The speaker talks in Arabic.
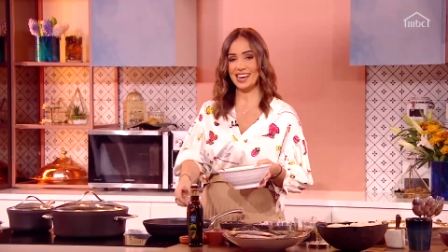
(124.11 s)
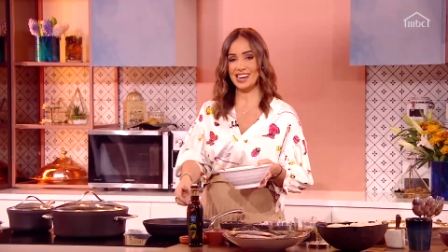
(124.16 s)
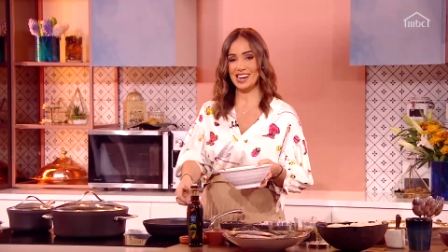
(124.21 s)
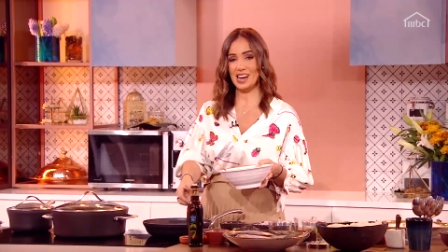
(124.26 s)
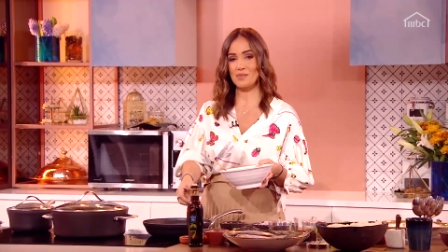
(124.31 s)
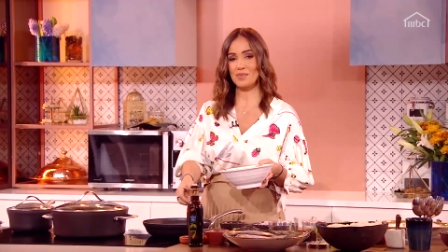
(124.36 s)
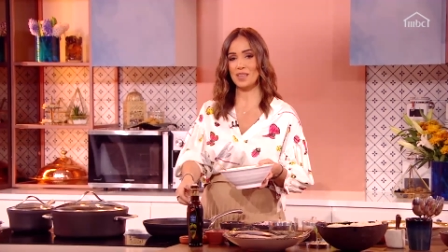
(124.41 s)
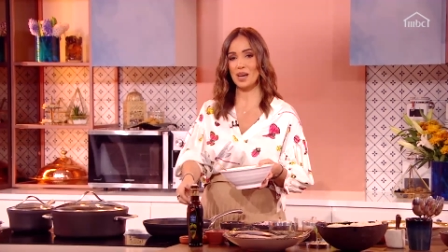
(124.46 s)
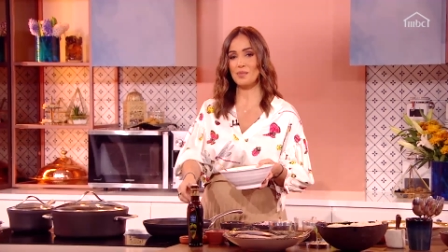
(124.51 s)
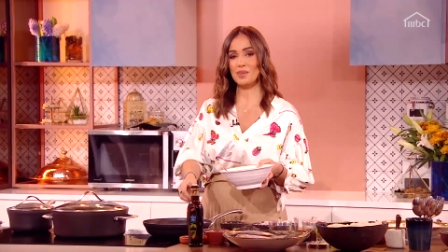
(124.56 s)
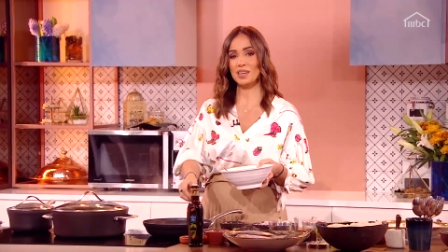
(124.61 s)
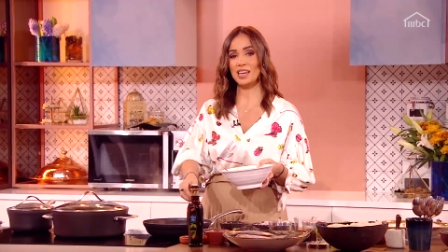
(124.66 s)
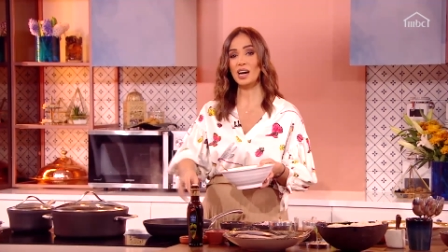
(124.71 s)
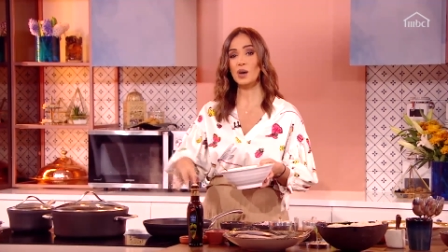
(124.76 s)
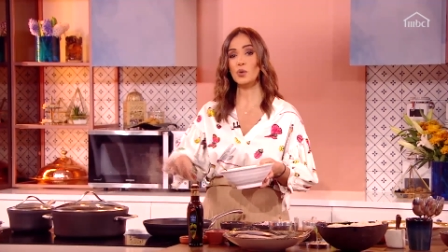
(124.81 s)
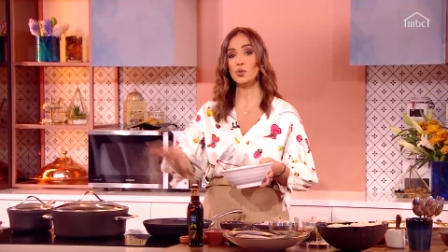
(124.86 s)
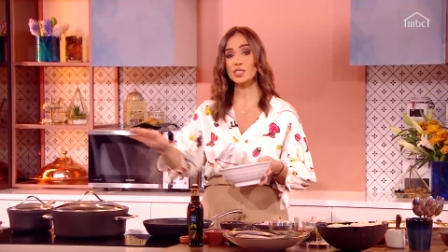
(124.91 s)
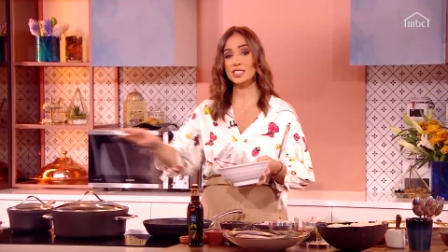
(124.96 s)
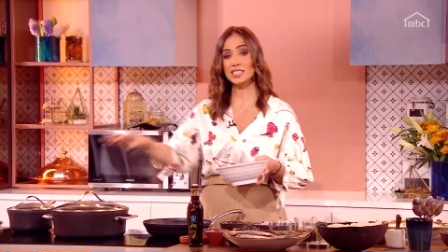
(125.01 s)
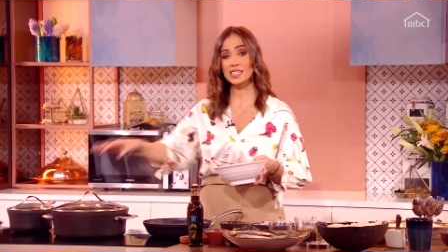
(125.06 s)
هي اللي عم نعملها
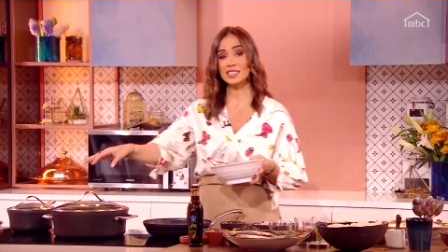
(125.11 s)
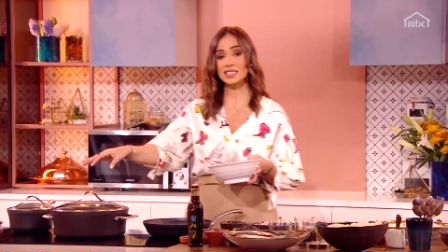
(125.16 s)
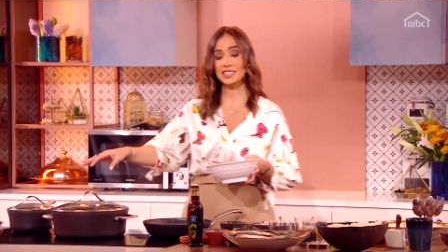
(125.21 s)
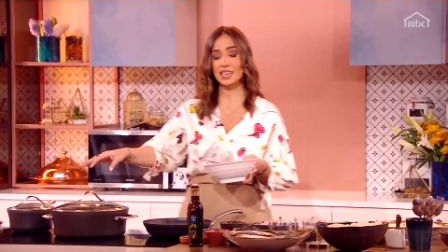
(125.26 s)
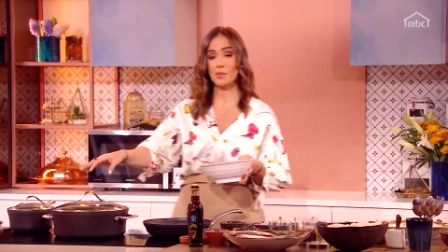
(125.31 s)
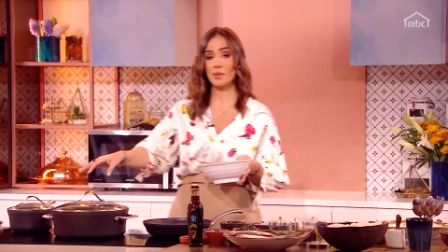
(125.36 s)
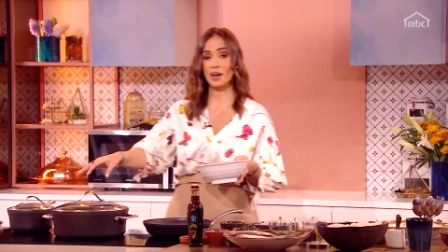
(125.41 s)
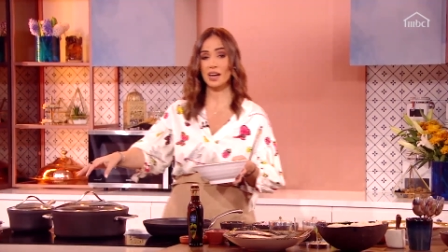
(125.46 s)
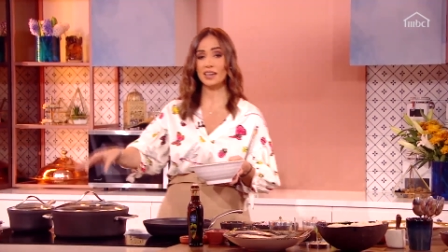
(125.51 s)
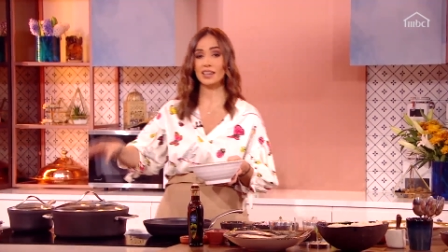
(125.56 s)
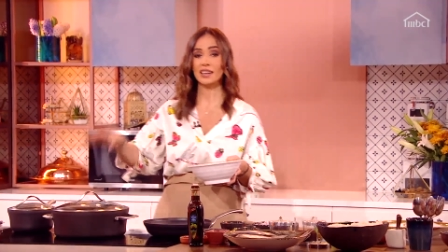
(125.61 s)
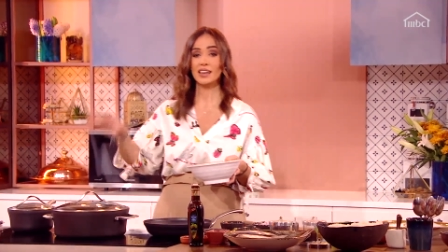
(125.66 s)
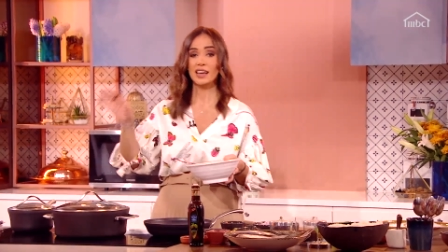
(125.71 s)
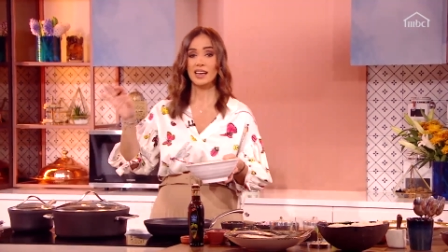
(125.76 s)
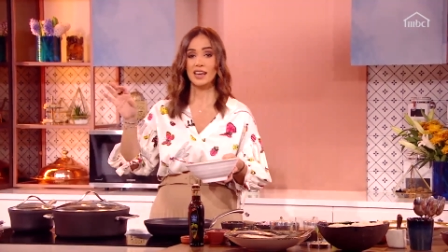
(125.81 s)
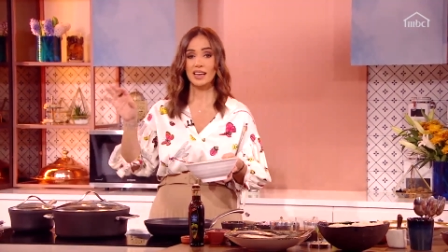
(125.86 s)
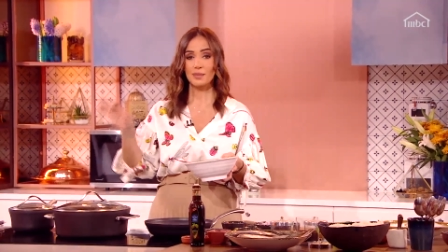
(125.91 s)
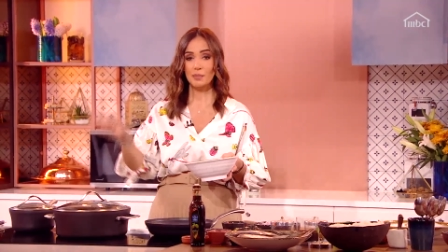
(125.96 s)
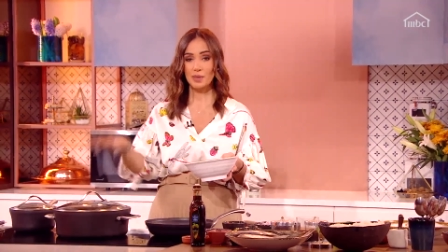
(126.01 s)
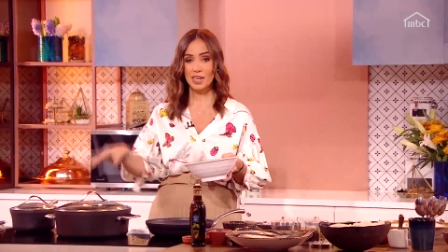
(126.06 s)
والثلث كمان
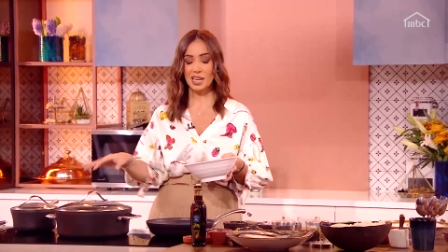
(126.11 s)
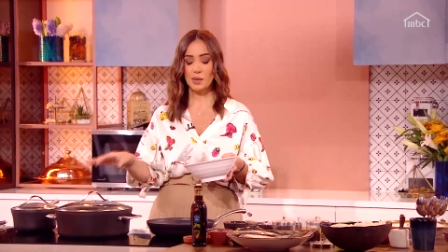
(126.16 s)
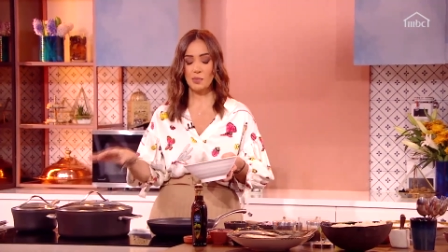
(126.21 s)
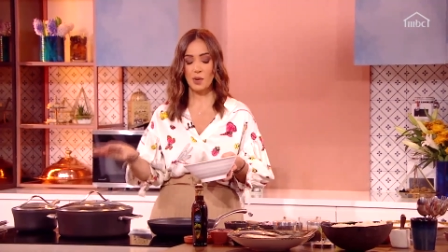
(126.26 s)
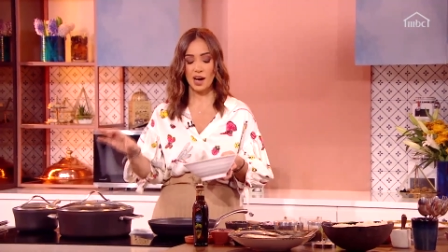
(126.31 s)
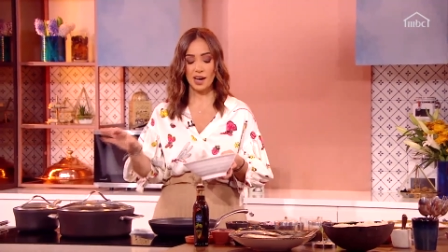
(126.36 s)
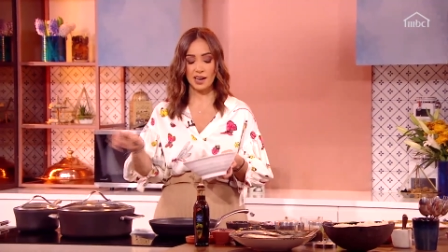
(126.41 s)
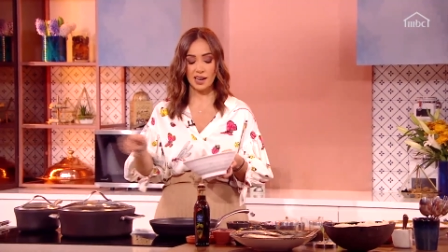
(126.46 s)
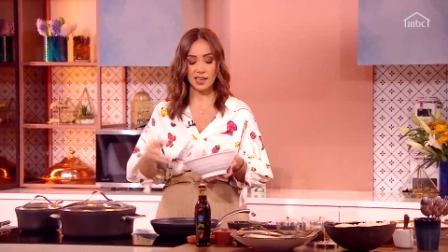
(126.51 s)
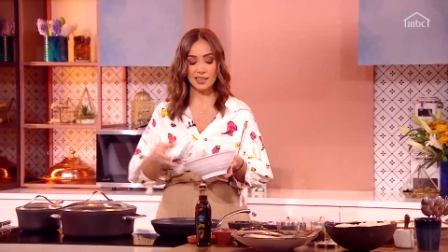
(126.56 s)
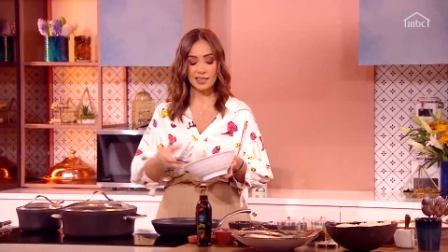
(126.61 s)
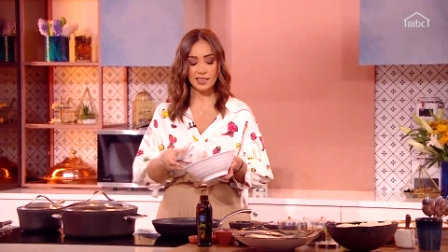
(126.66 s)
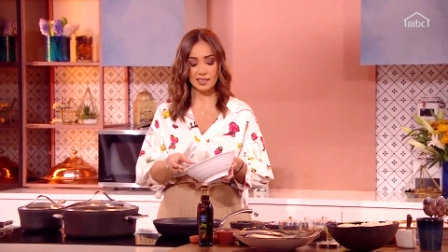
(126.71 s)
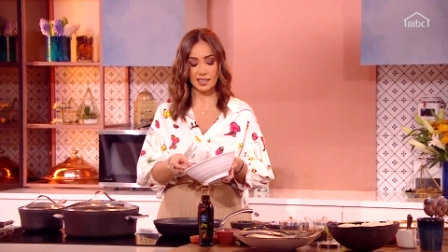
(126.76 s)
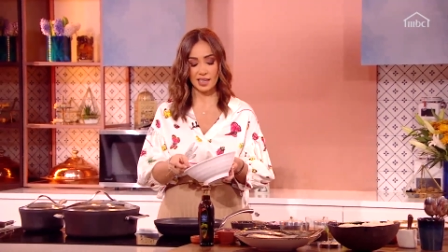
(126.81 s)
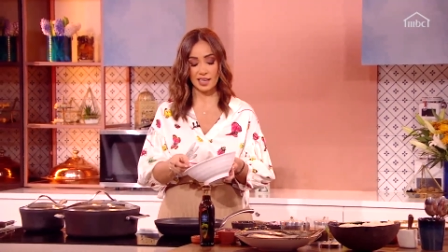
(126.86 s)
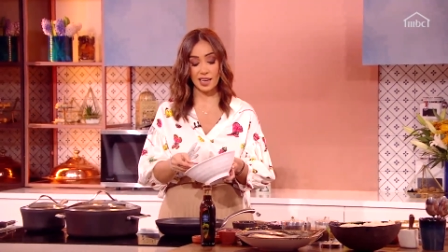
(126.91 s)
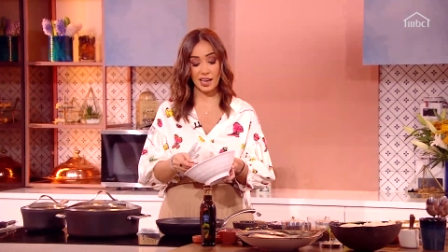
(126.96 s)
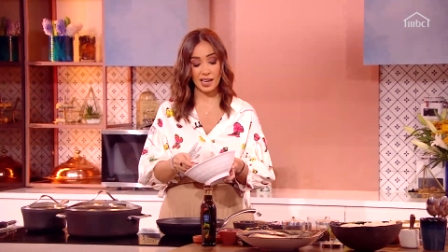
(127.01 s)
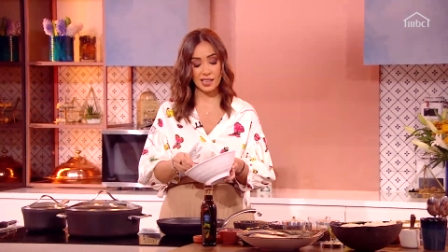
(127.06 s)
من البهارات
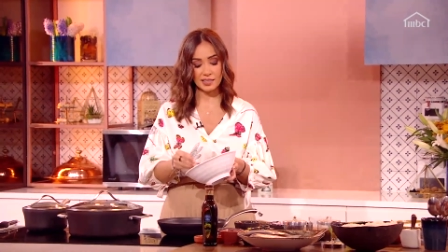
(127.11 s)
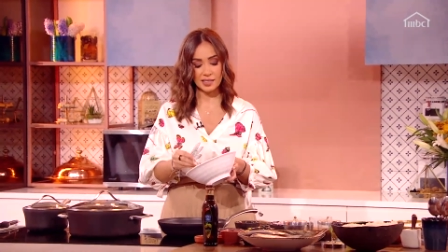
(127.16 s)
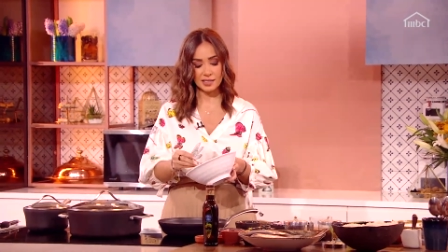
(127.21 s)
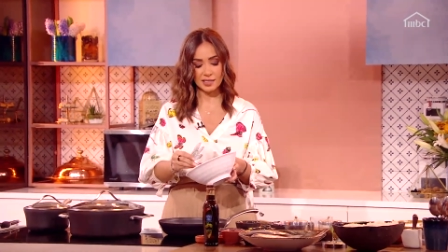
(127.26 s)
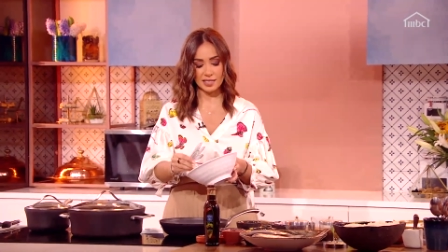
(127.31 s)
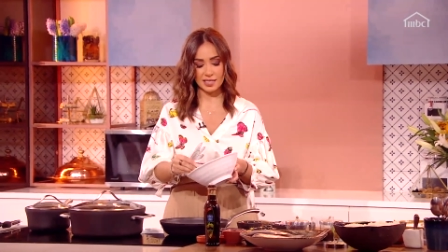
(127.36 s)
لخلطه